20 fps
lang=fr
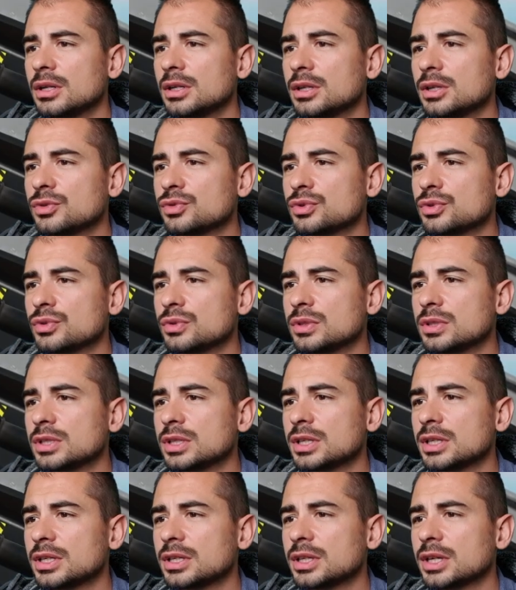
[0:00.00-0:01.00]
Là, je suis
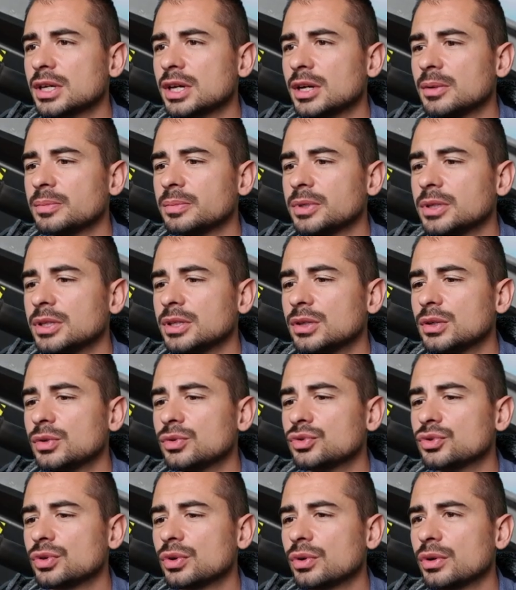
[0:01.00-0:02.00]
très très rapide.
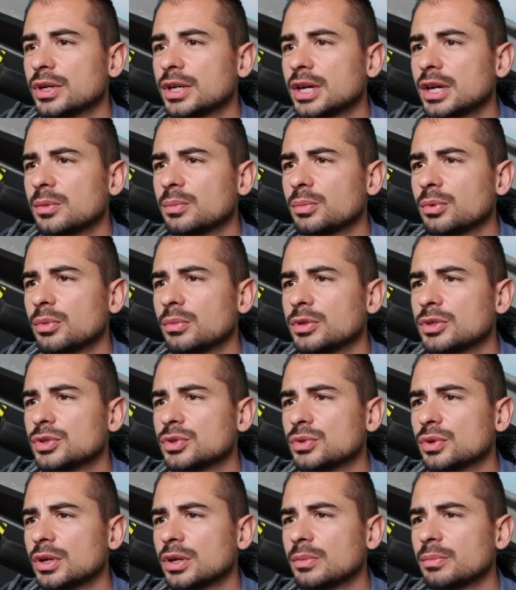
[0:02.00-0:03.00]
Je regarde pour
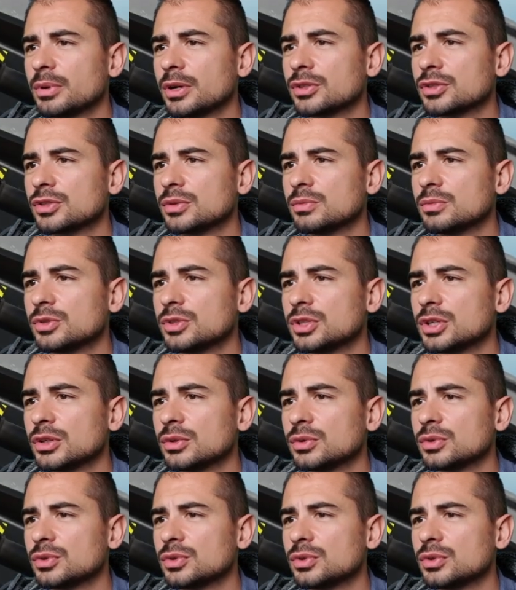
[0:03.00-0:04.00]
m'assurer que personne ne me tire
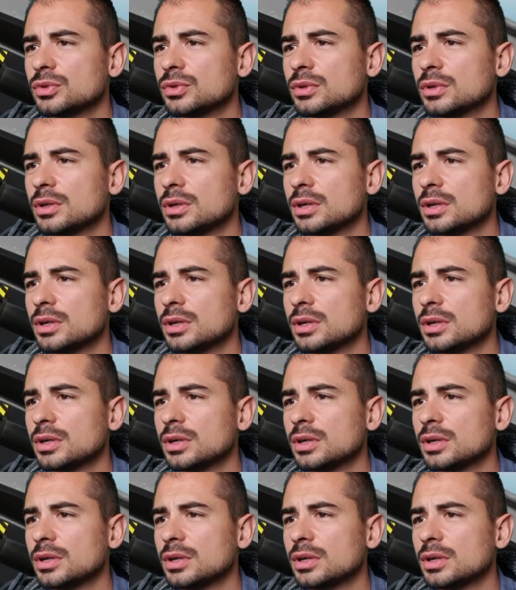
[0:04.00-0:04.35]
dessus.